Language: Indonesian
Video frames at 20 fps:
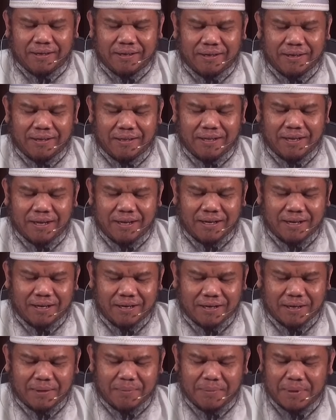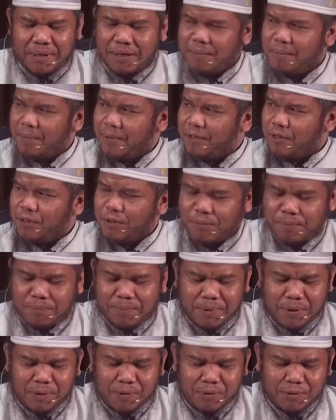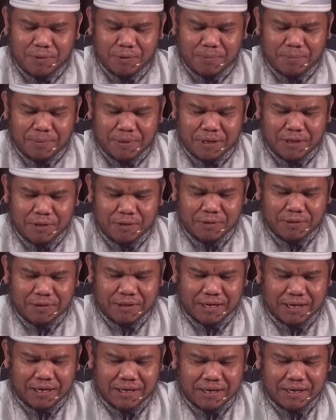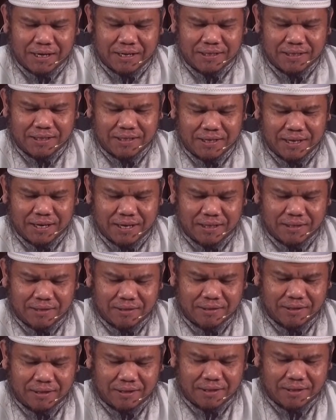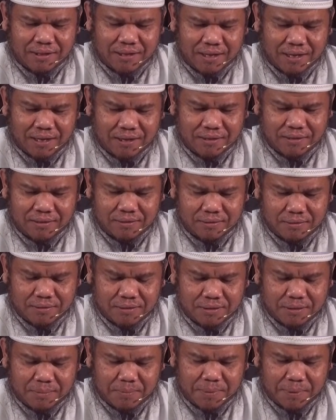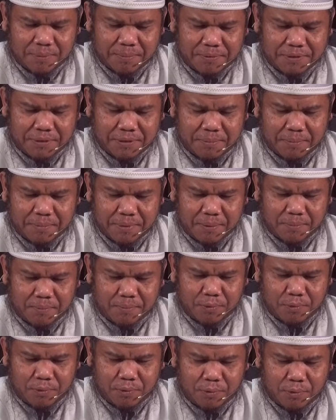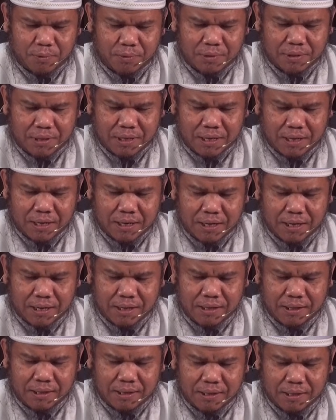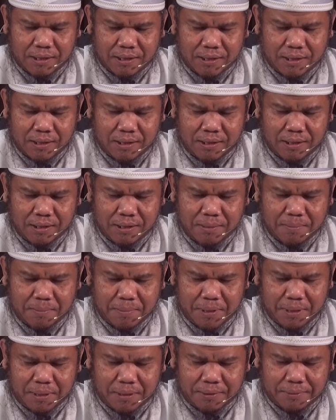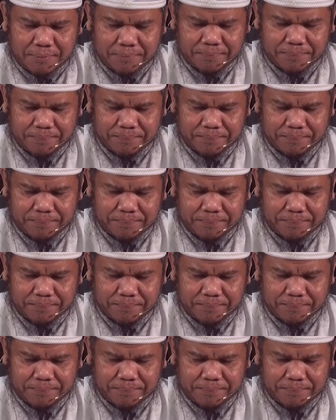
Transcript: Kita kembali berjumpa untuk melanjutkan kajian tentang sebab-sebab turun dan naiknya iman.